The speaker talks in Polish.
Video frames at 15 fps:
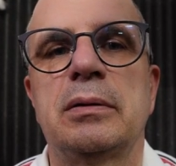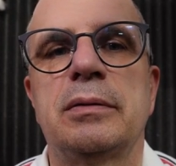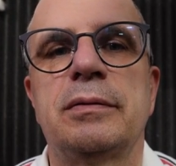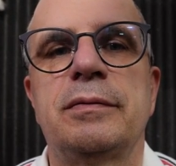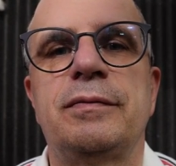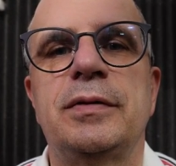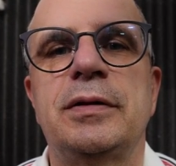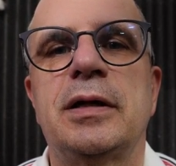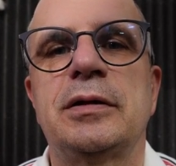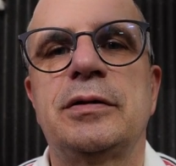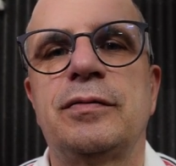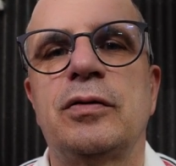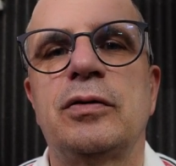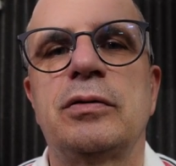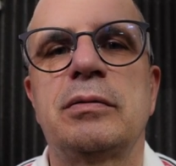no,
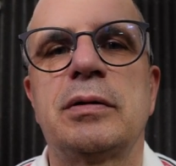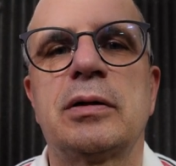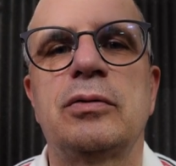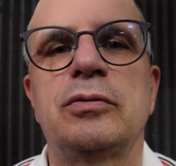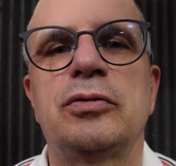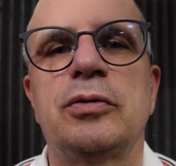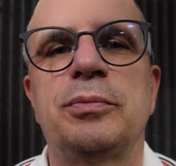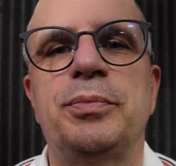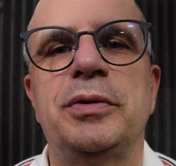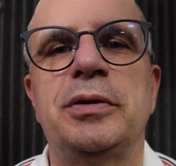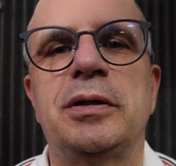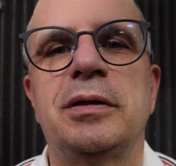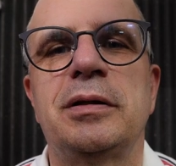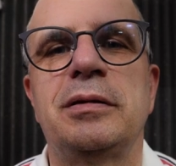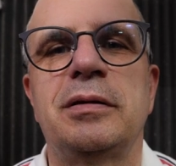wyda swoją jakąś
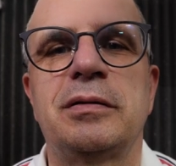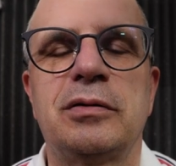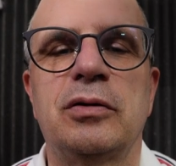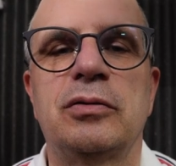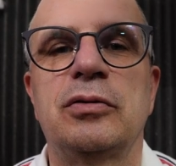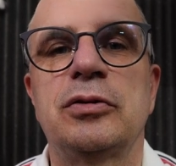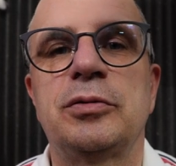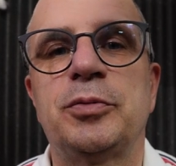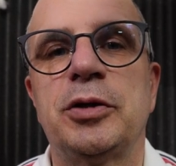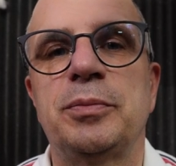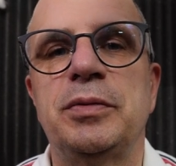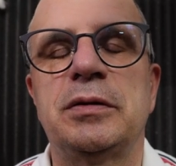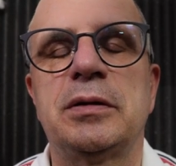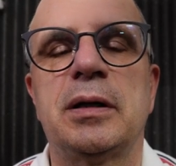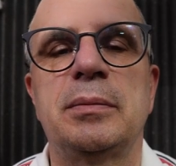opinię niezgodną z
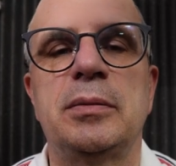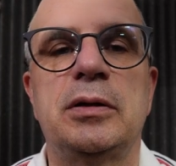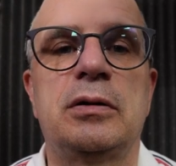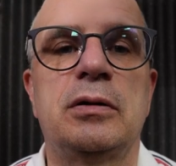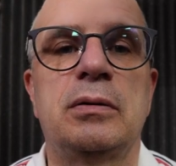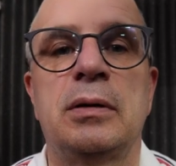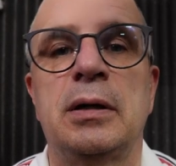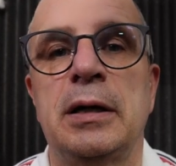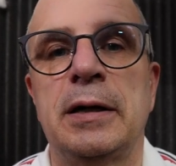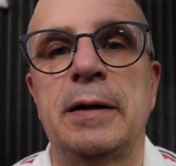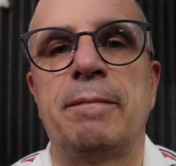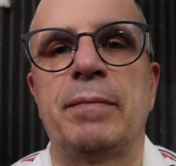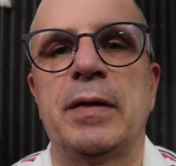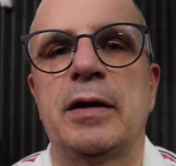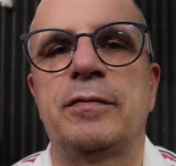przepisami, to
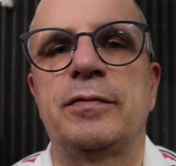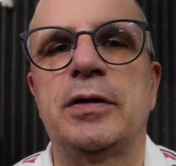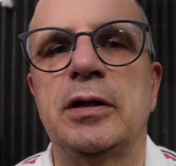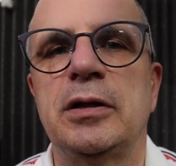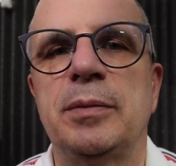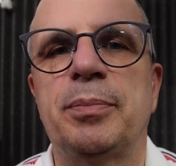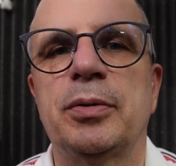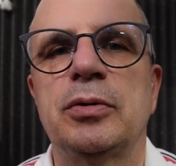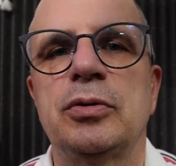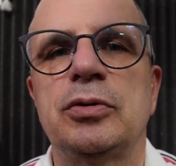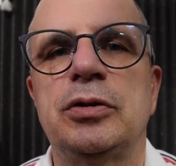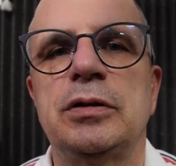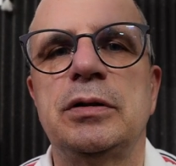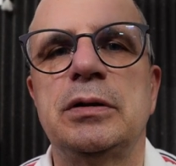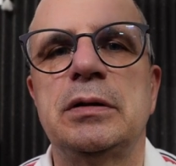wtedy
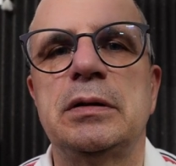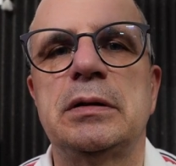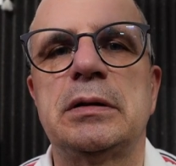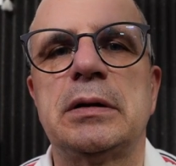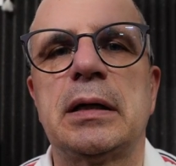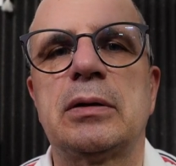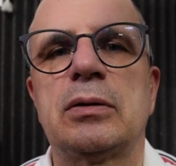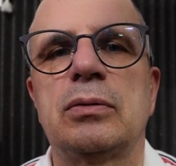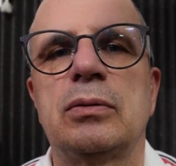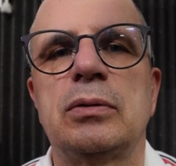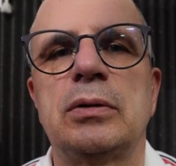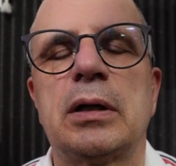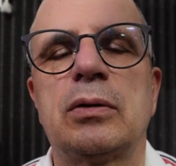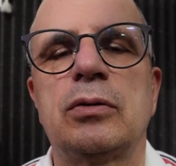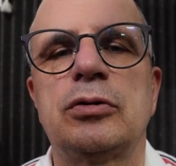ponosi za
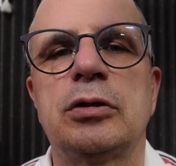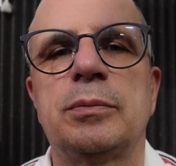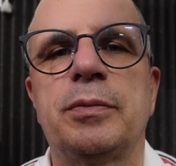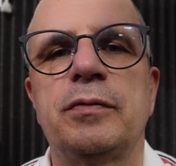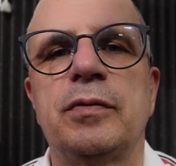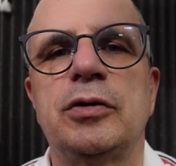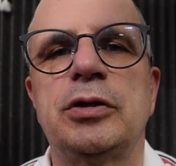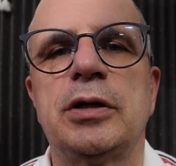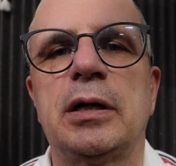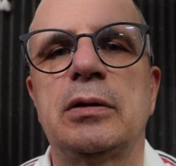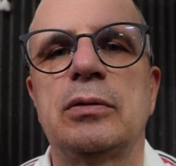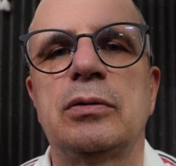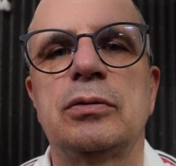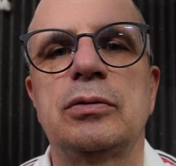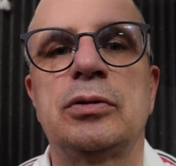to jakąś
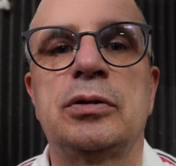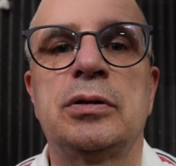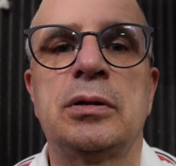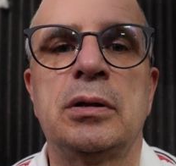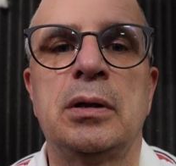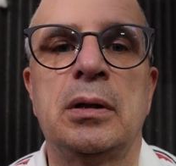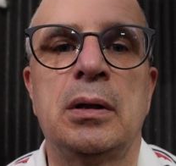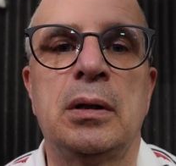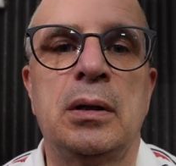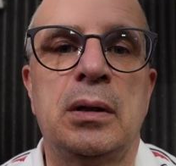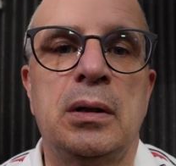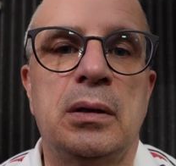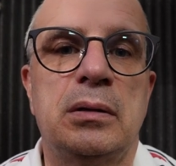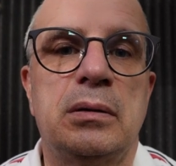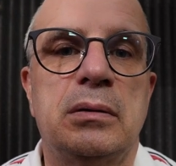odpowiedzialność.
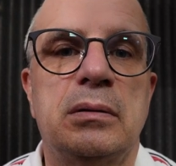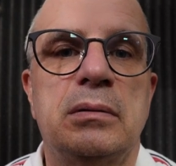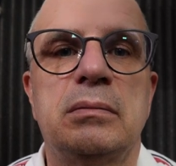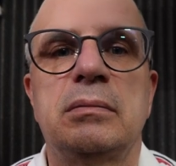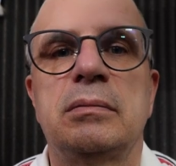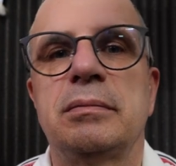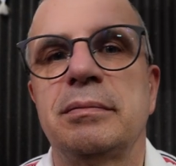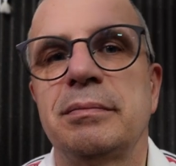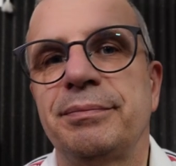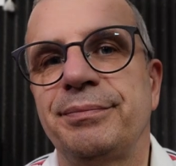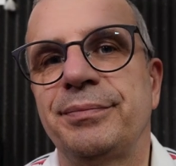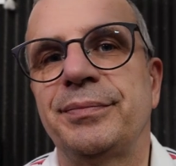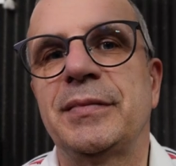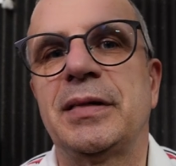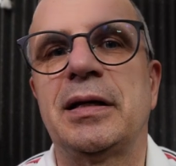No,
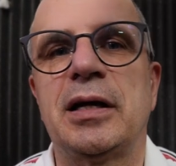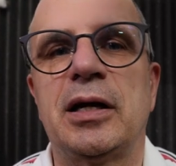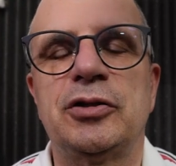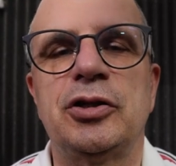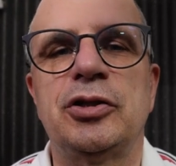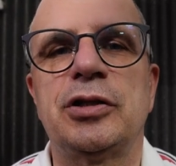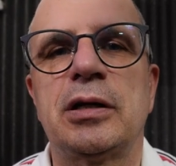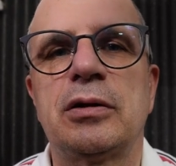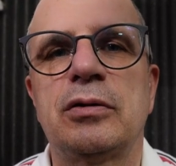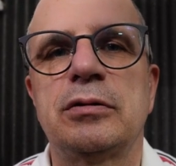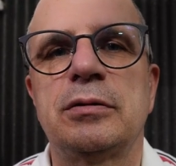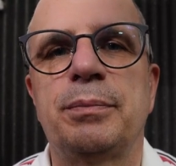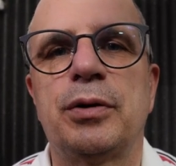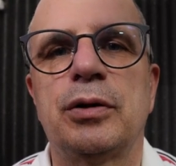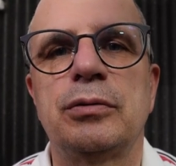raczej
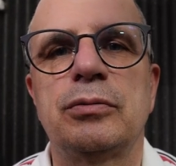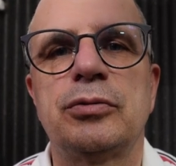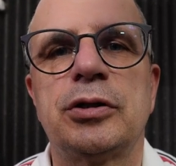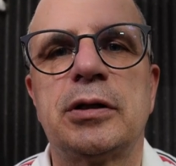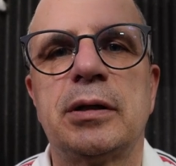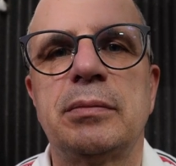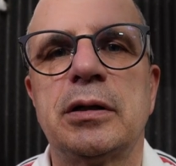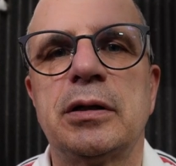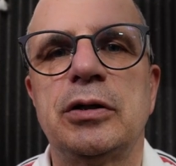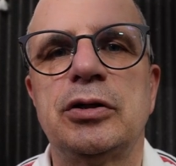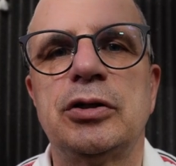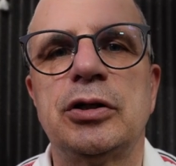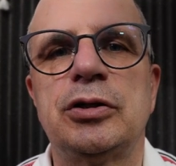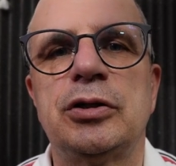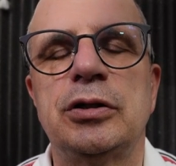rzadko z bronią się tam
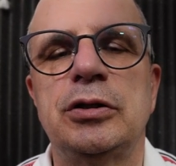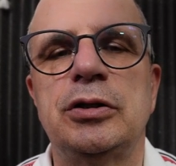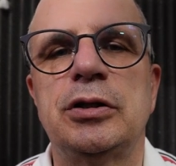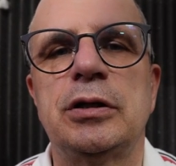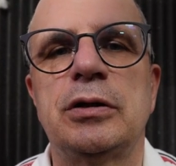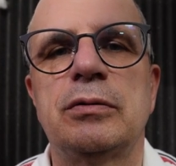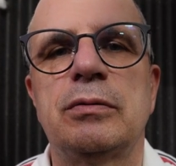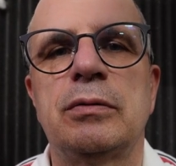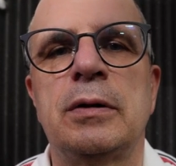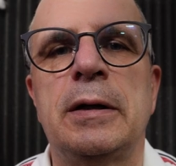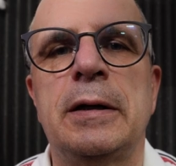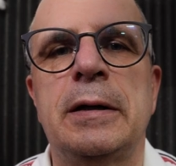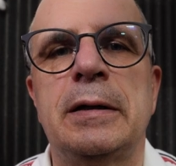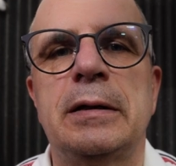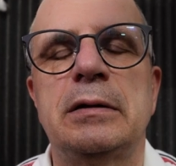jakieś rzeczy
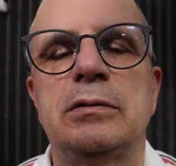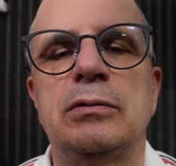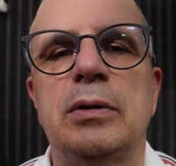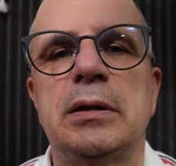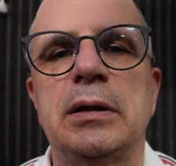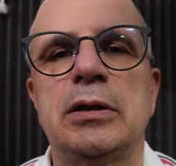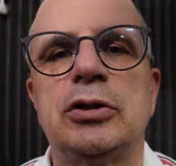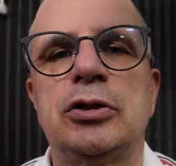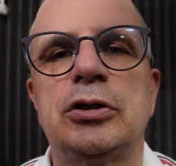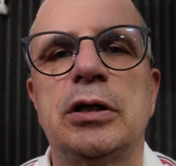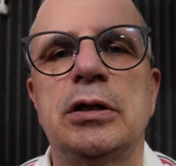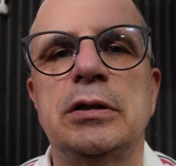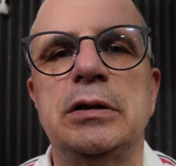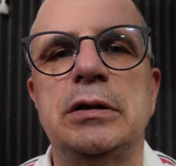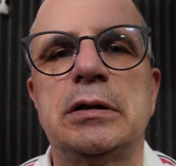dzieją złe na
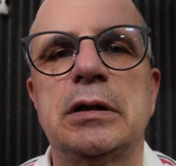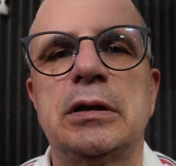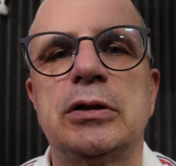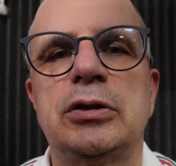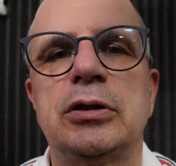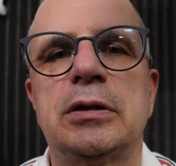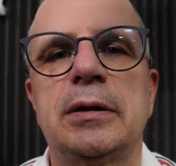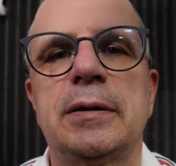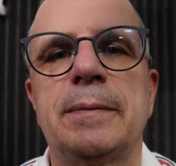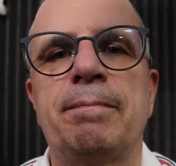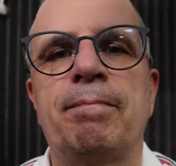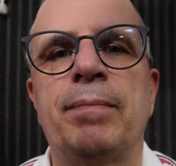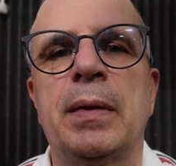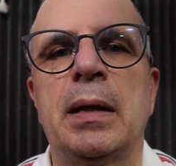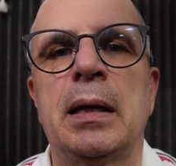strzelnicach, czy
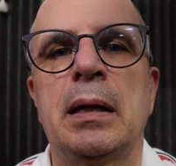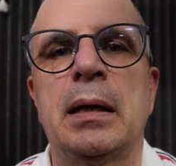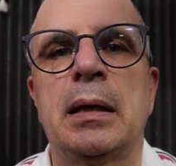tam